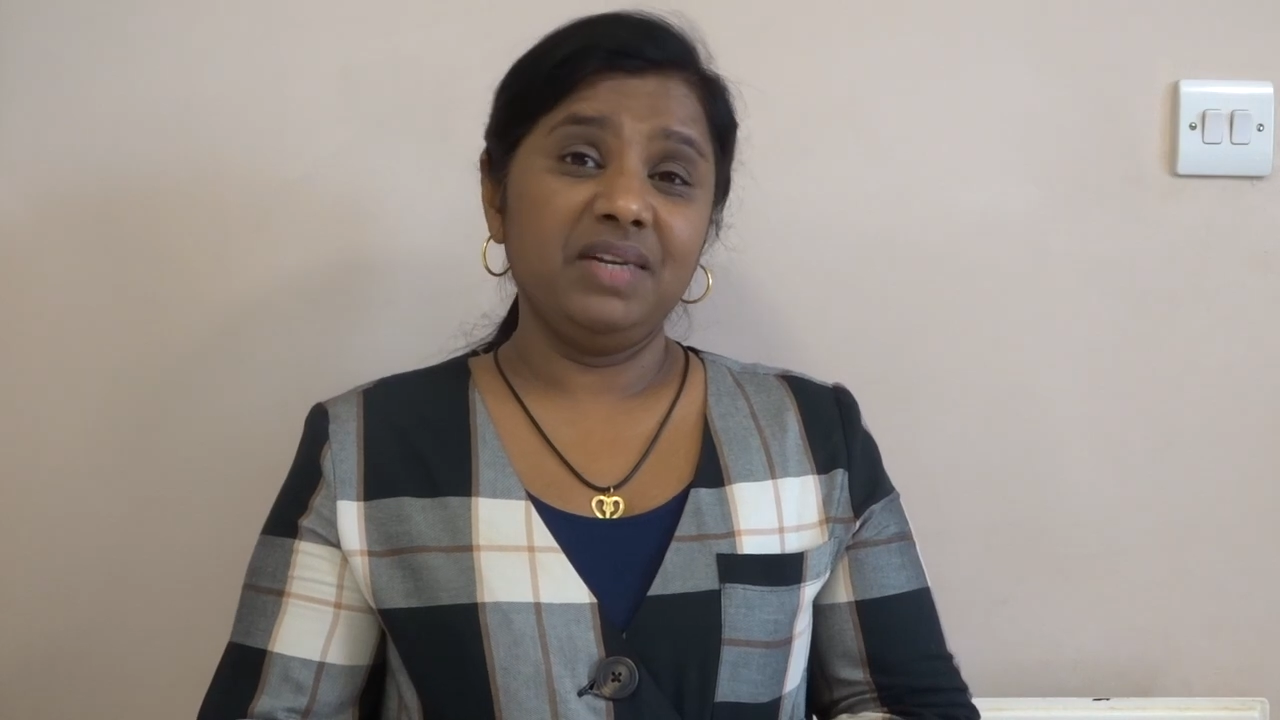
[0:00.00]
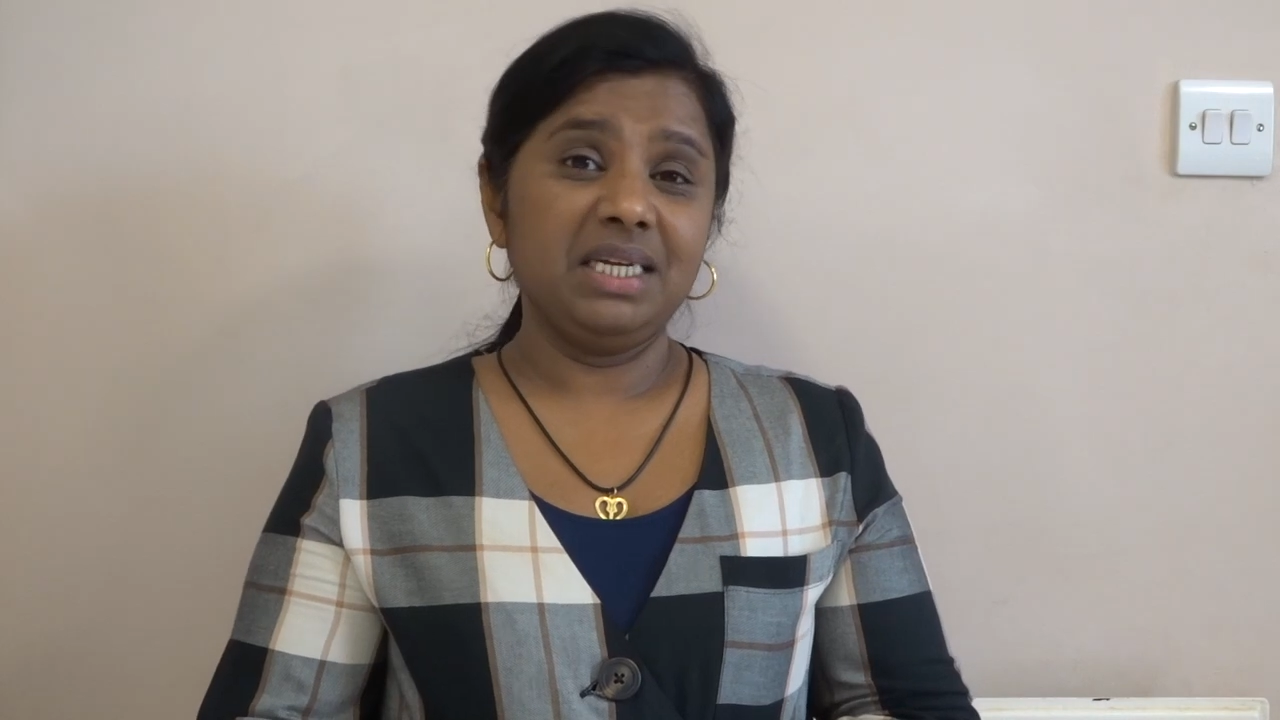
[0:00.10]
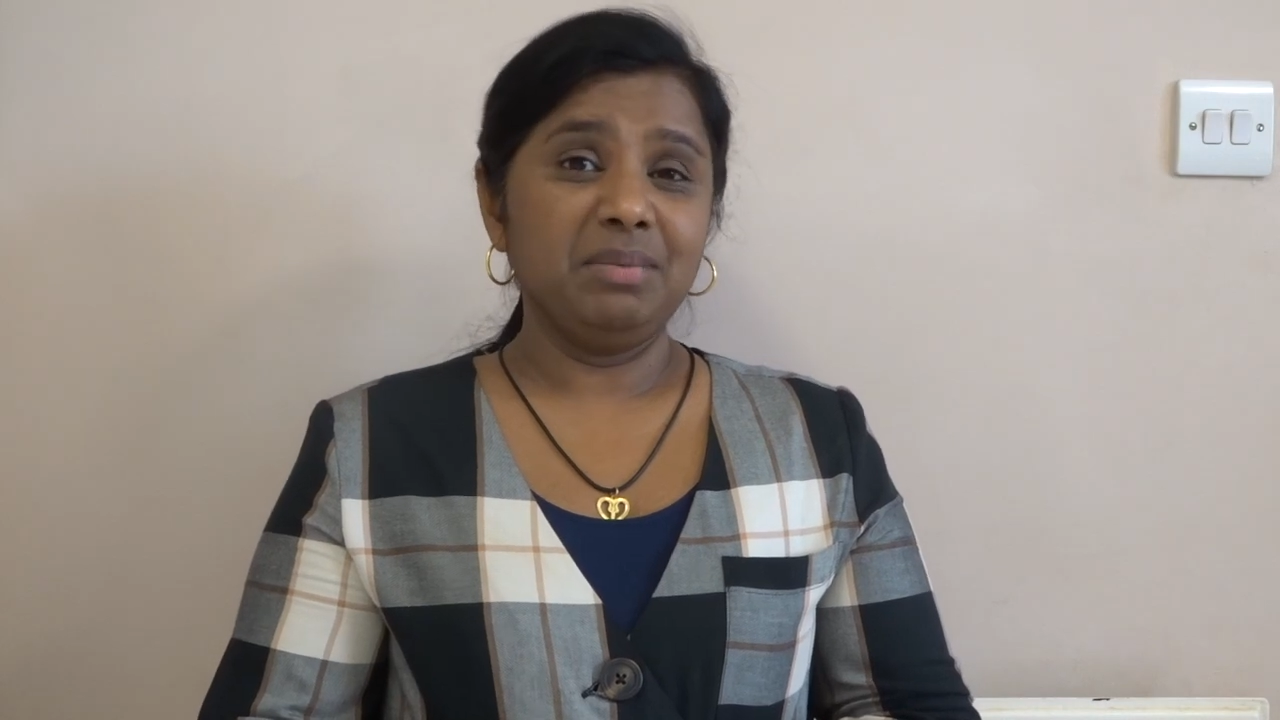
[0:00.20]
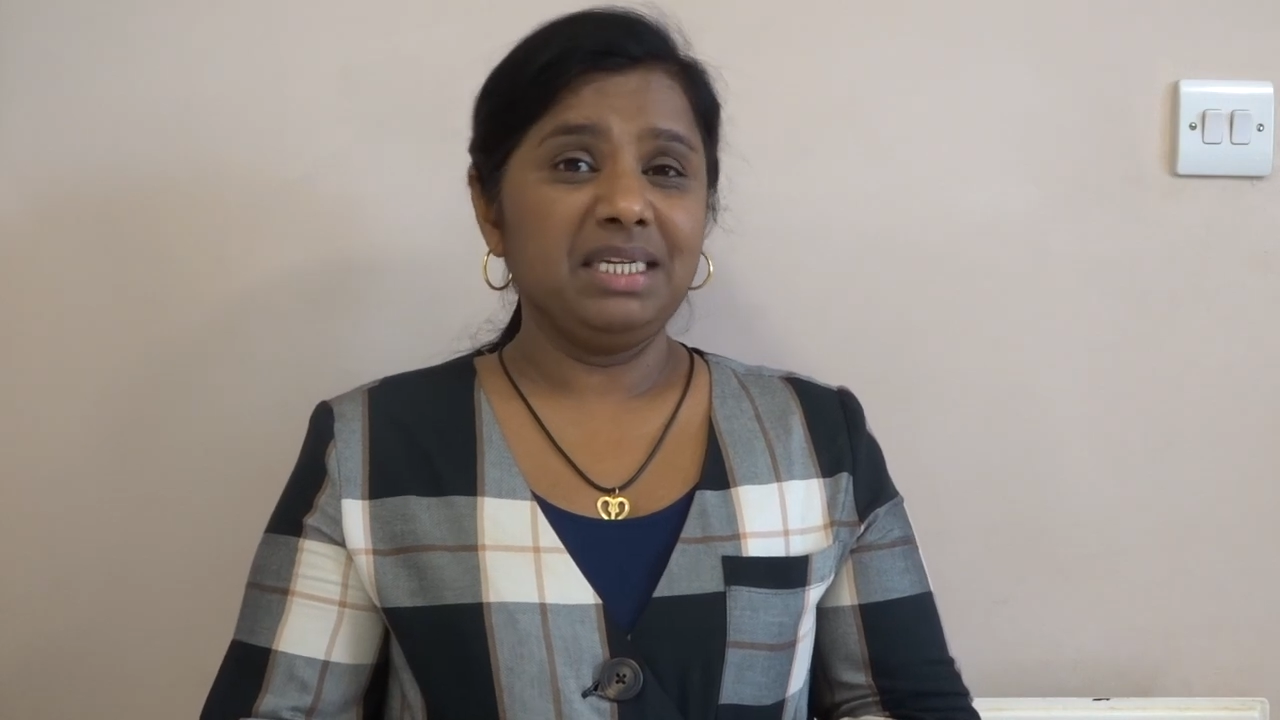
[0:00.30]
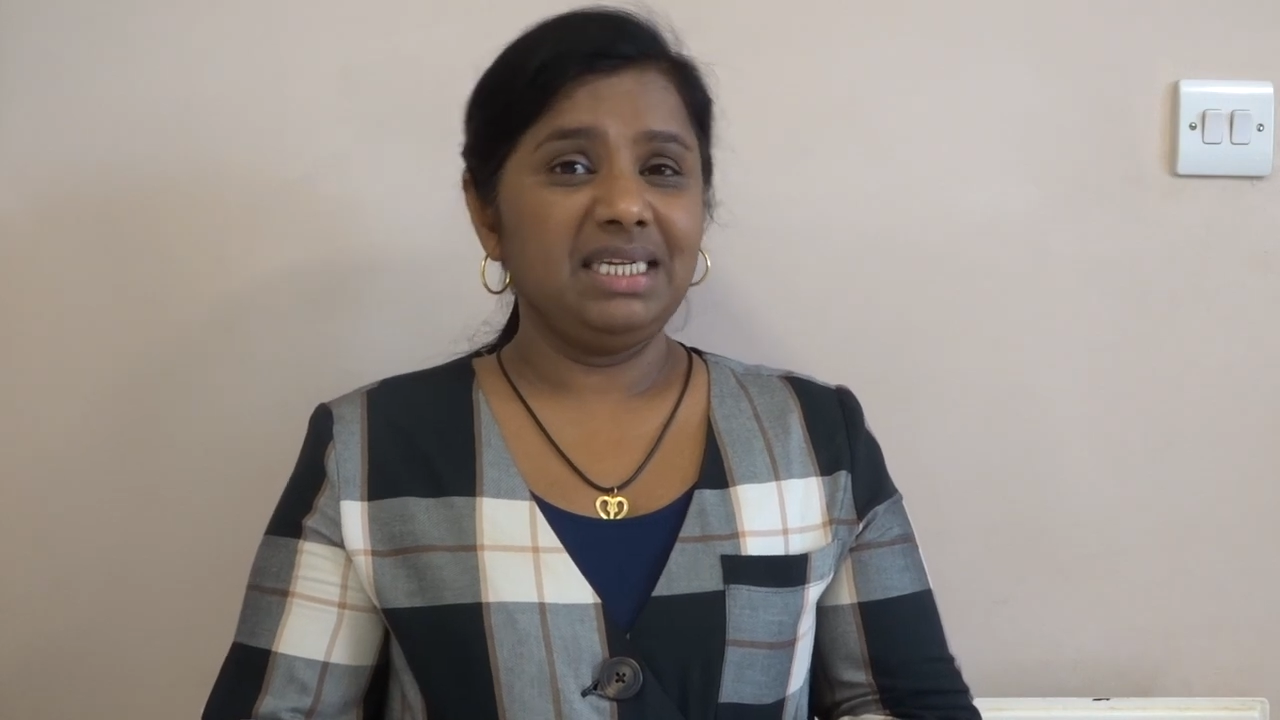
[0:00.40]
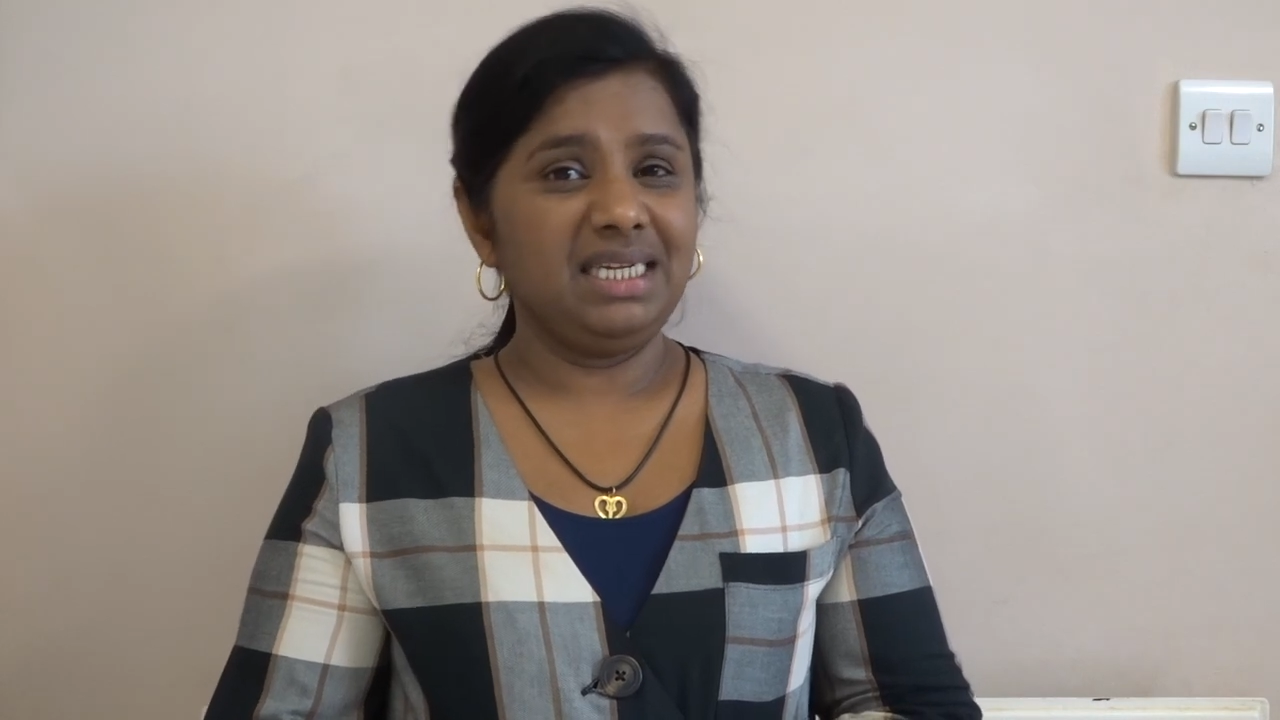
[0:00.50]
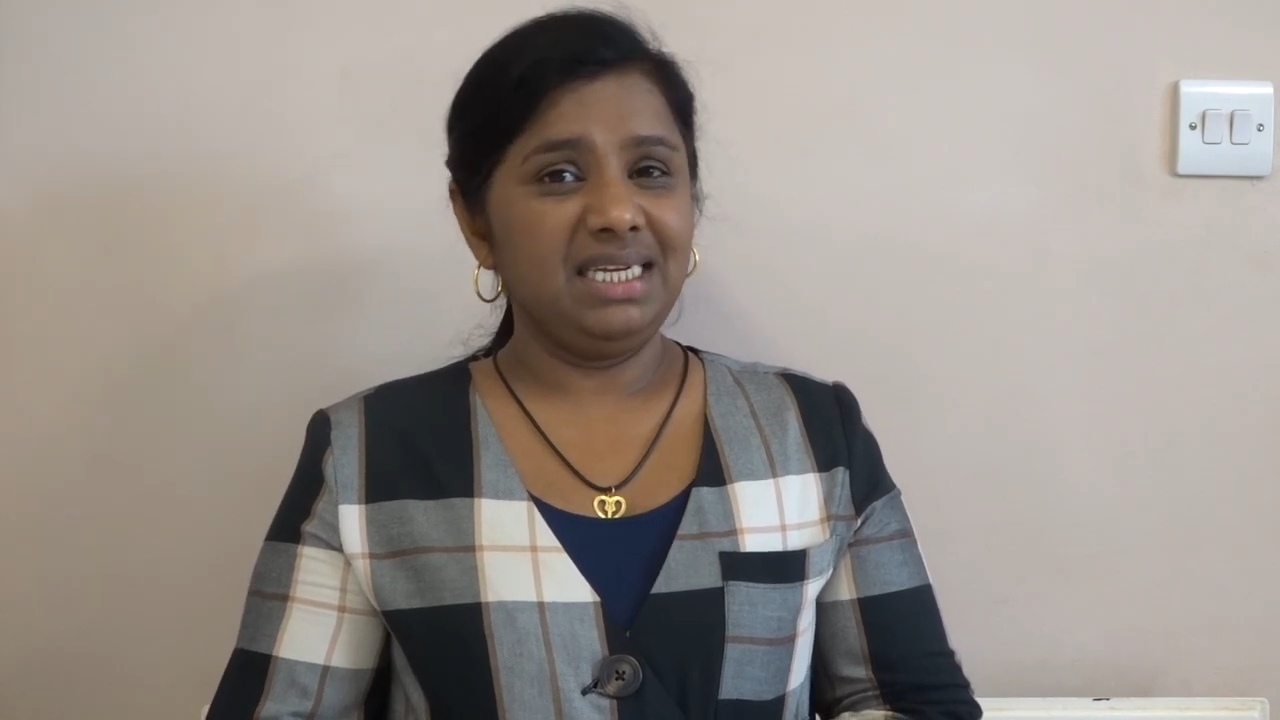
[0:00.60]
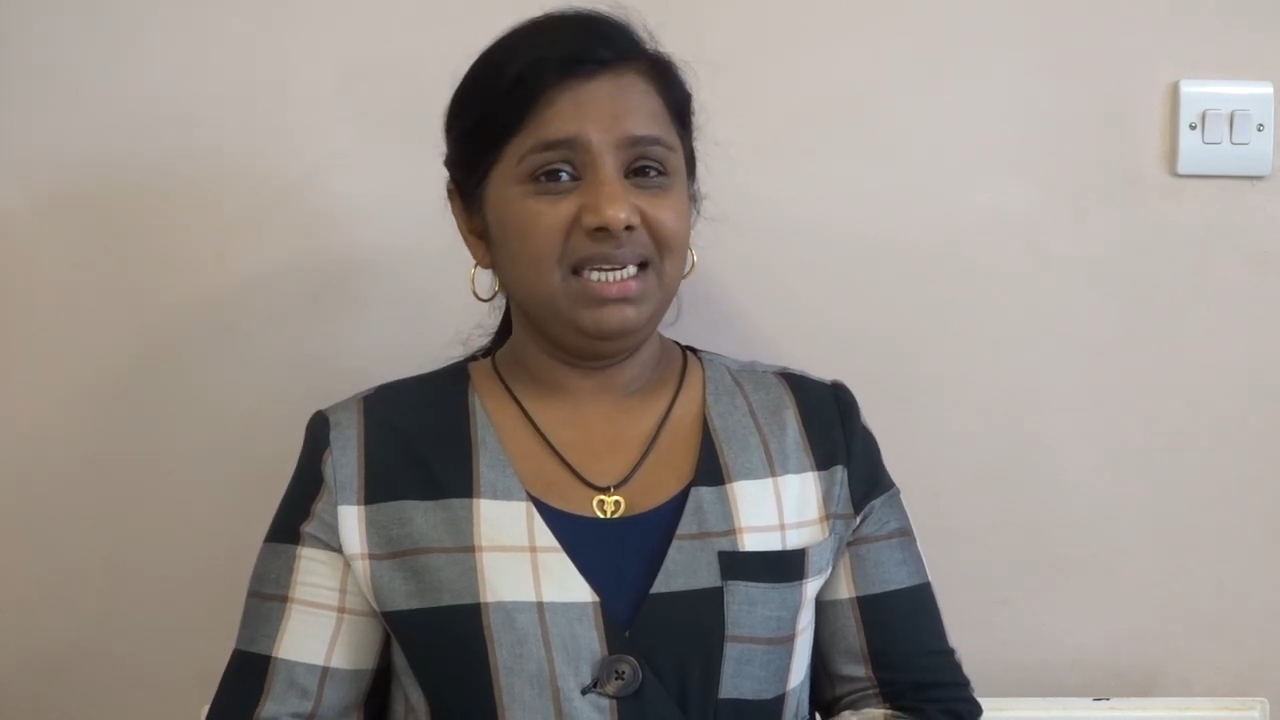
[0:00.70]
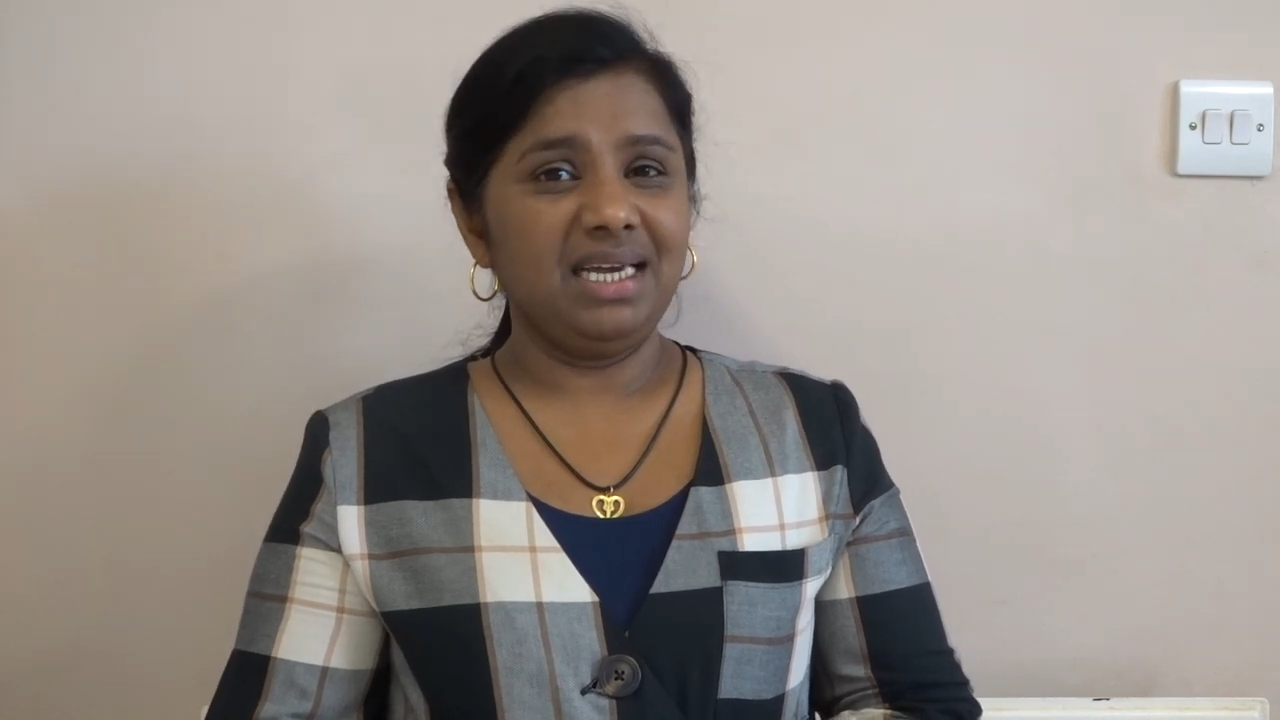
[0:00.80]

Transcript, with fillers: விட்டமின் சி